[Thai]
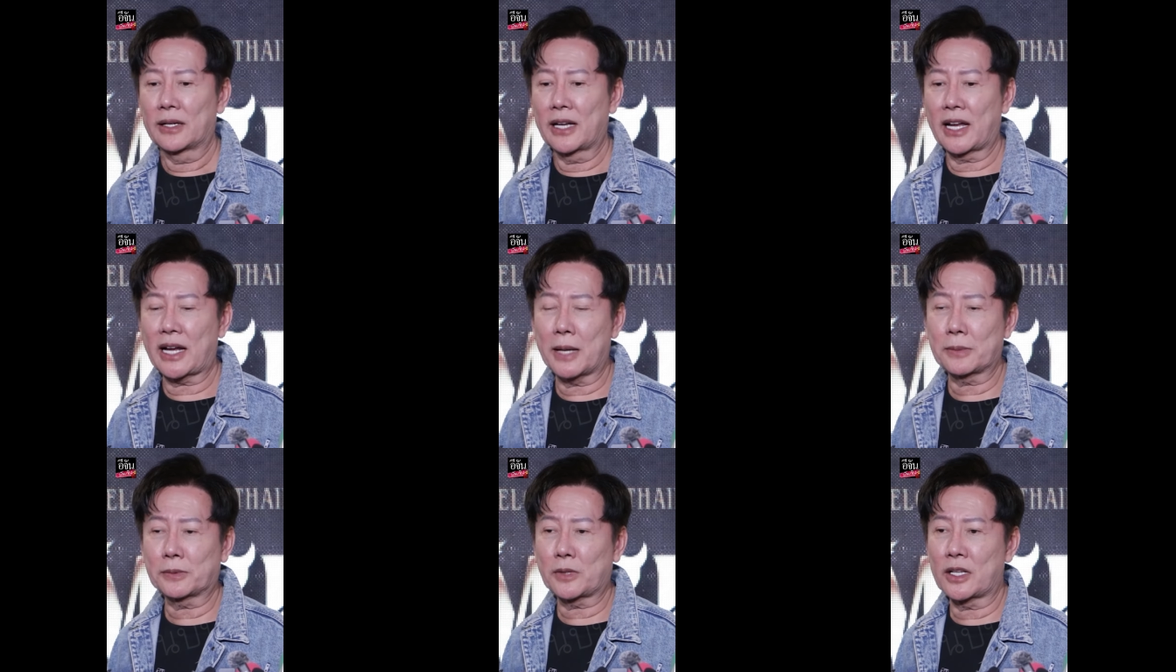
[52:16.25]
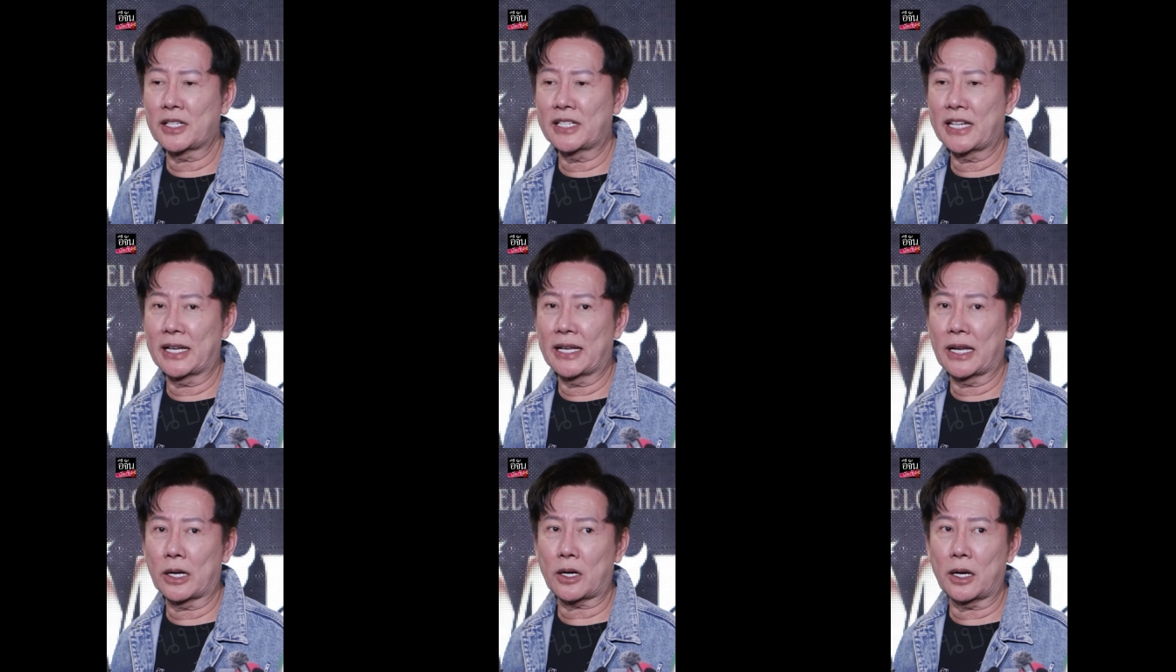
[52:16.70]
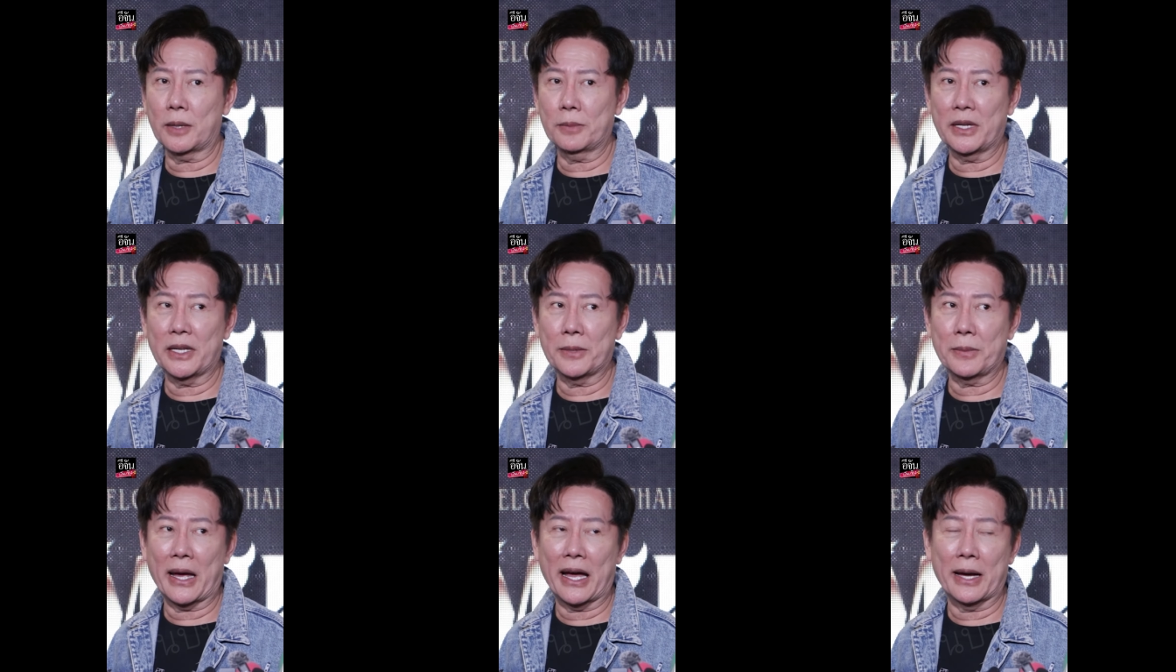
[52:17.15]
นะครับตอนเย็นเราก็
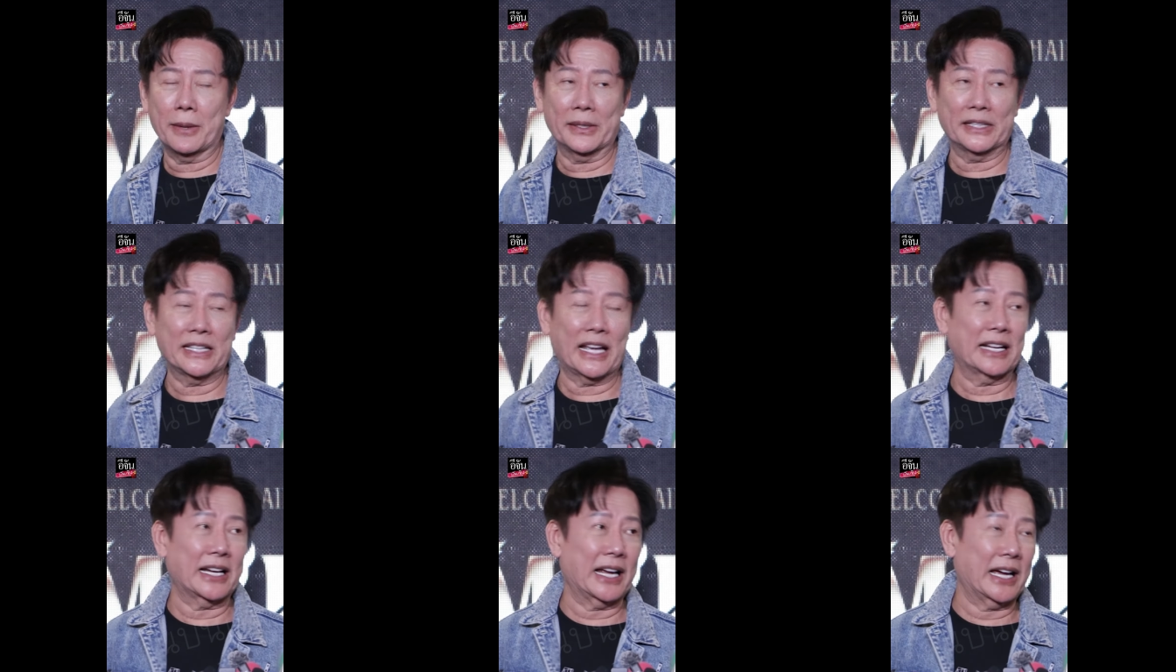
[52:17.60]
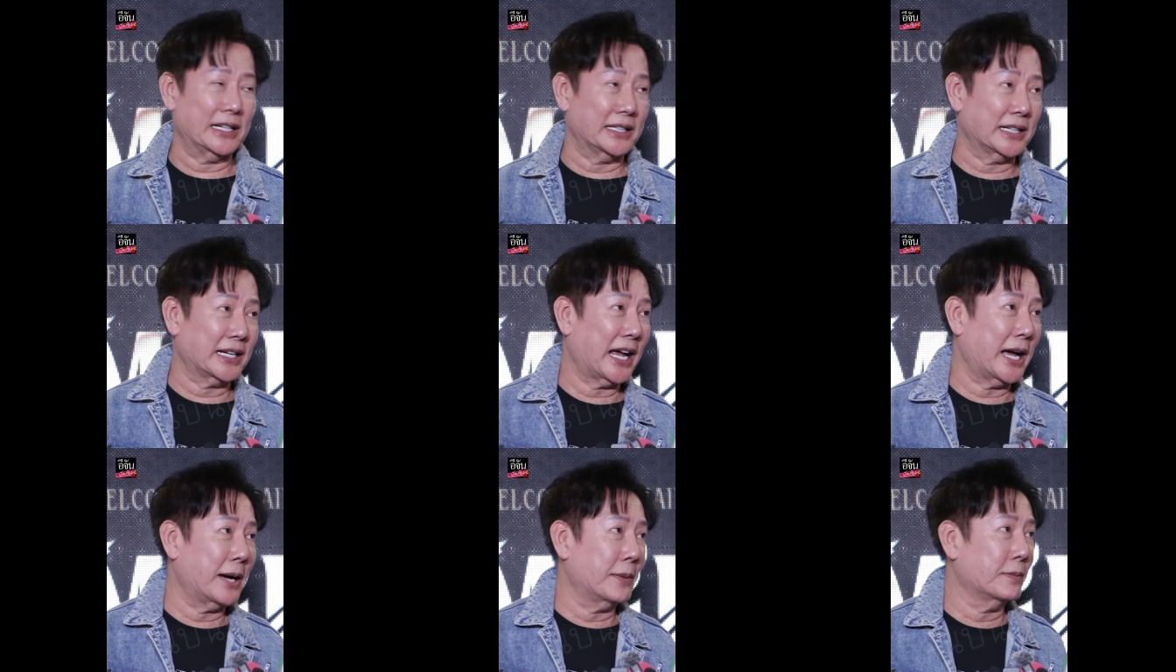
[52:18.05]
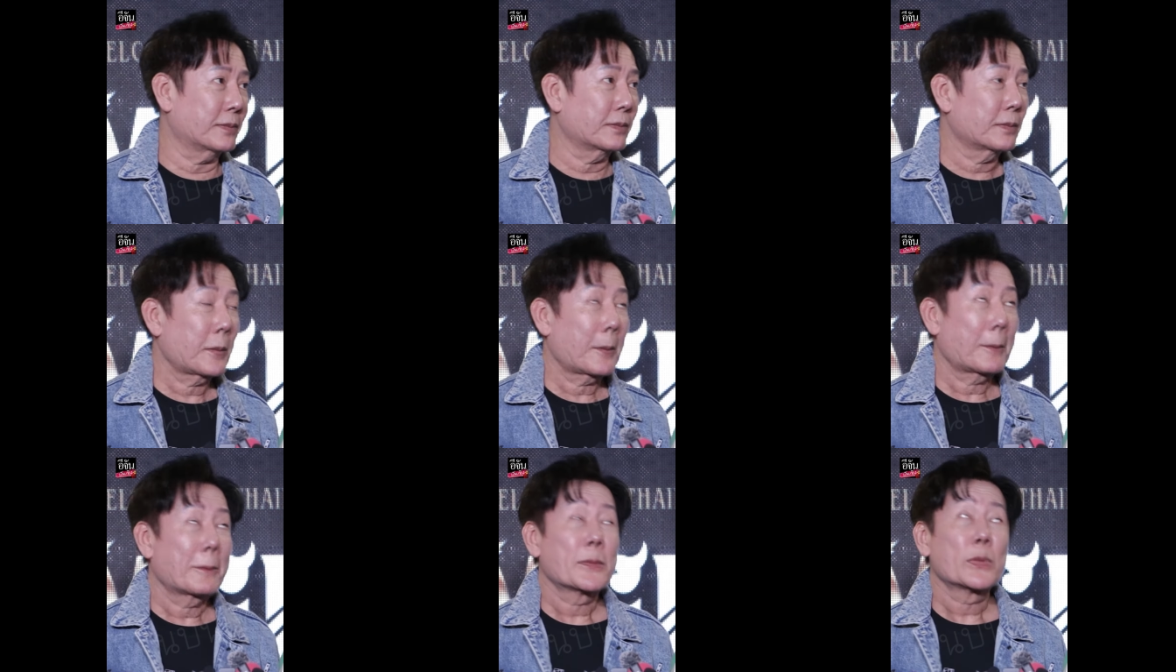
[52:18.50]
มีพาไปทานอาหาร
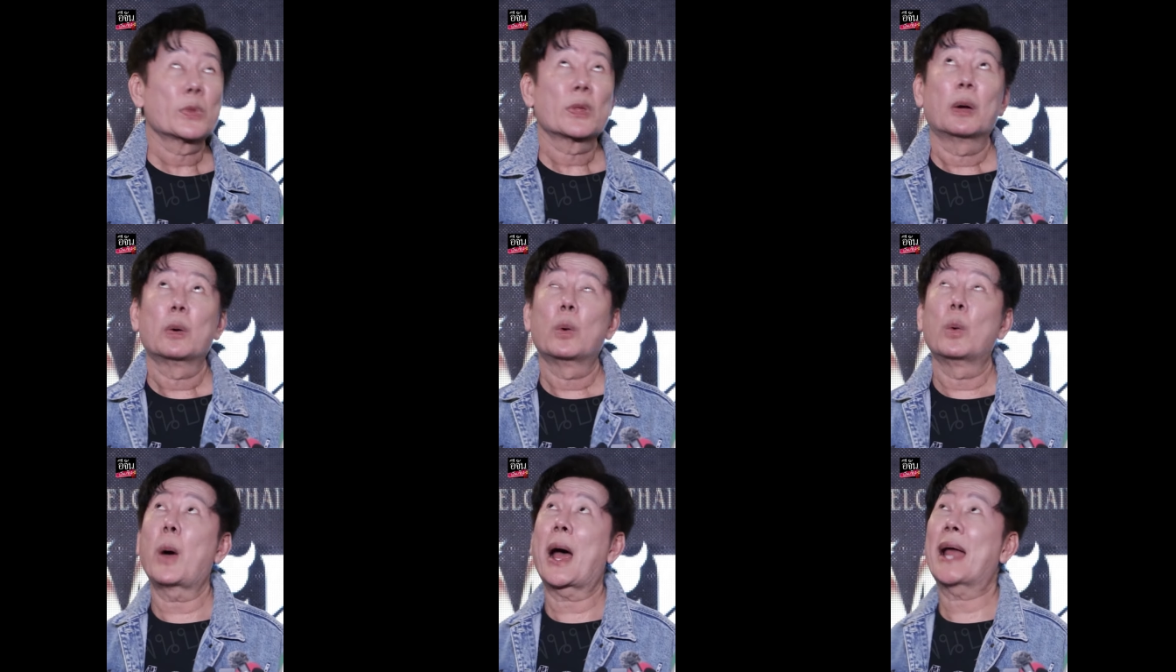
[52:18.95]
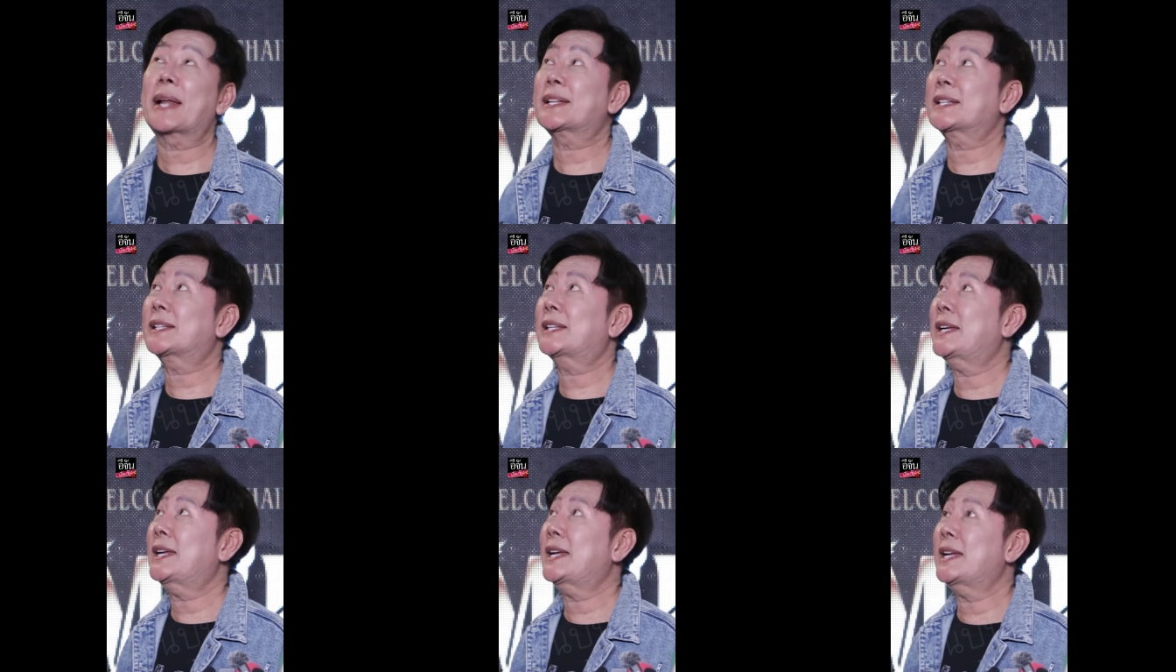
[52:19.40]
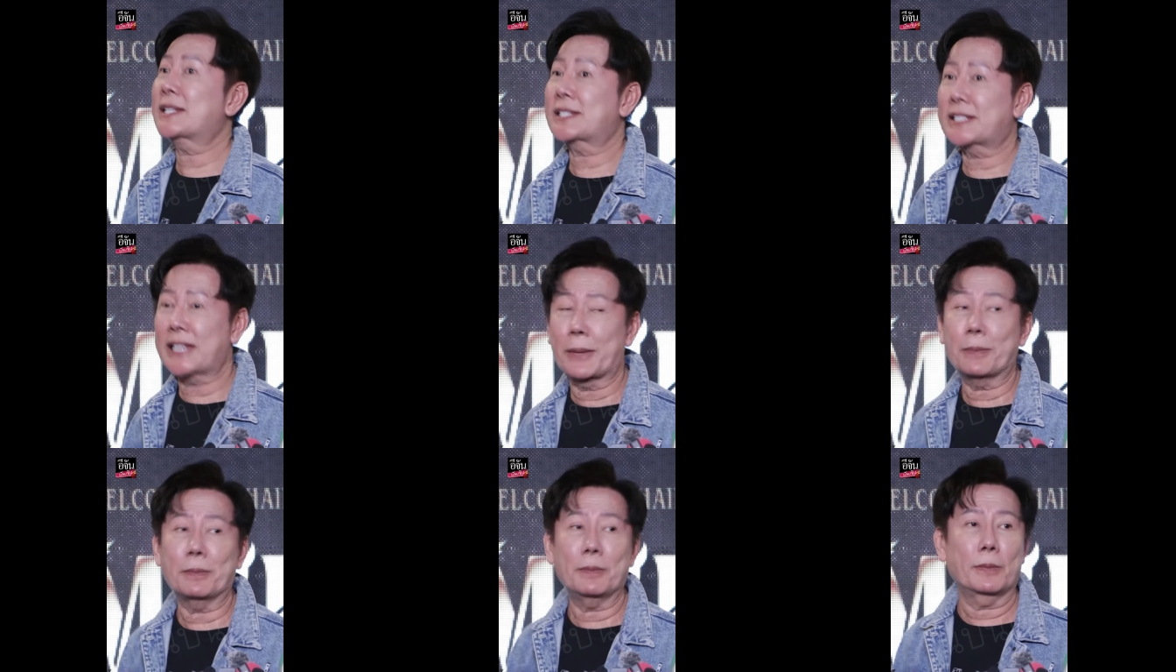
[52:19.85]
ค่ำวันที่
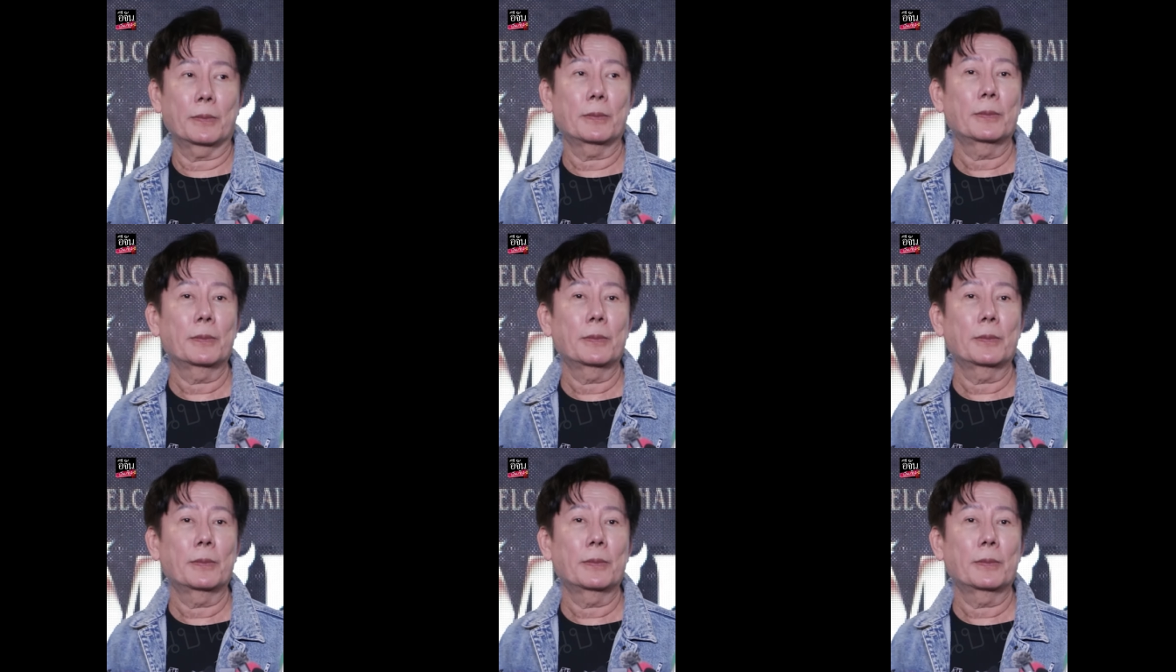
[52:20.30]
สิบ